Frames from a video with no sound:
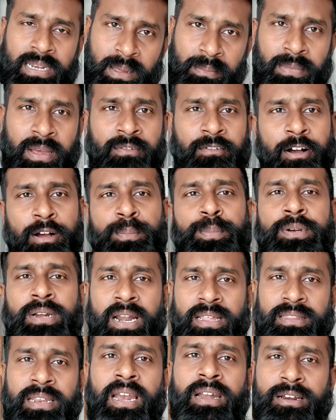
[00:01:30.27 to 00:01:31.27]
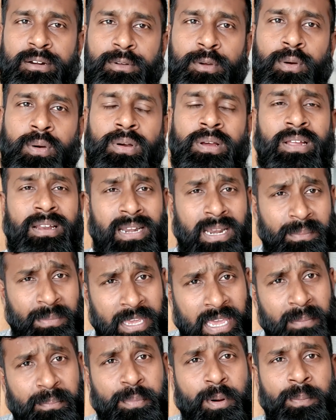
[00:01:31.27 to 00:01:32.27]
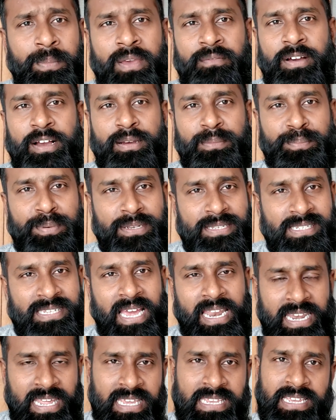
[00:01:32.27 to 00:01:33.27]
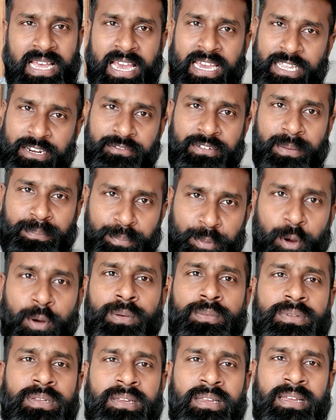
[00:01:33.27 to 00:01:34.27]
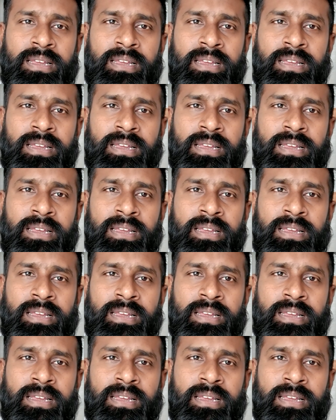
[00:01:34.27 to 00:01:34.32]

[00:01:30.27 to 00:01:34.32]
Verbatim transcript: நம்ம வகுப்பு நடத்தலான் இருக்கோம் நம்ம எப்போவுமே வகுப்பு சனி ஞாயிறு வைப்போம்